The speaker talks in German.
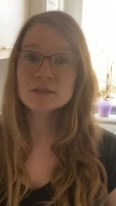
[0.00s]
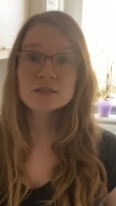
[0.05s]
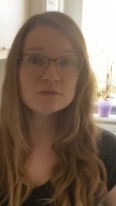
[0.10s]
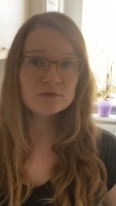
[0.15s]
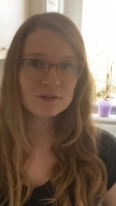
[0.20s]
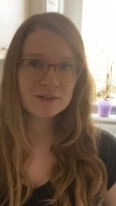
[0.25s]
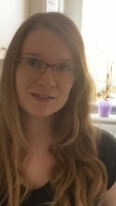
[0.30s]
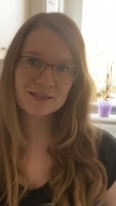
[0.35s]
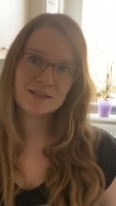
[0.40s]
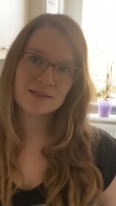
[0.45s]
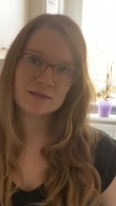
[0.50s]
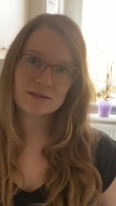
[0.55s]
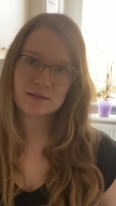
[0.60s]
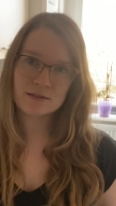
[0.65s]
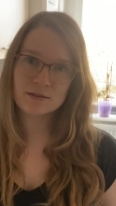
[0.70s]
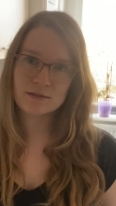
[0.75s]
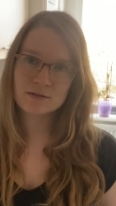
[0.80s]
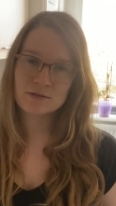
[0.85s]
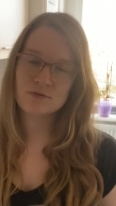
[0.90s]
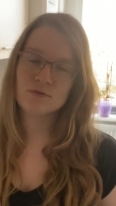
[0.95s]

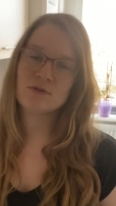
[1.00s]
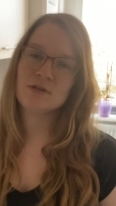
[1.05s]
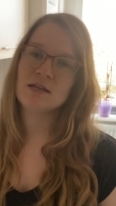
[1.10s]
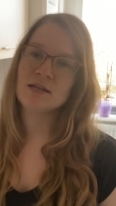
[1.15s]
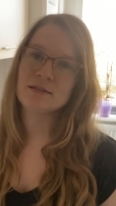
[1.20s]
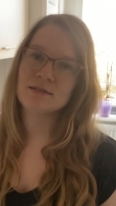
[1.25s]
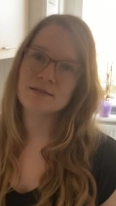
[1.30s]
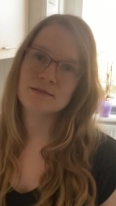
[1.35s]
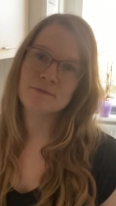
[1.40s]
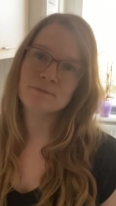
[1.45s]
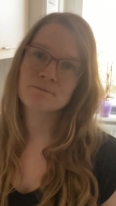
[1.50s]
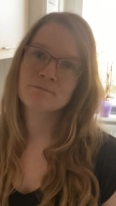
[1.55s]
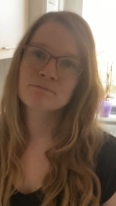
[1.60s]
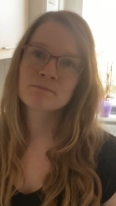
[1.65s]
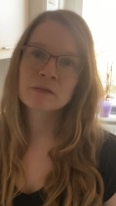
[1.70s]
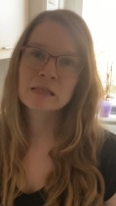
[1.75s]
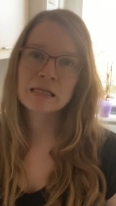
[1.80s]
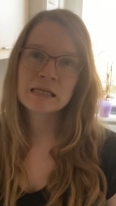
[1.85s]
Lieferdienste zu testen.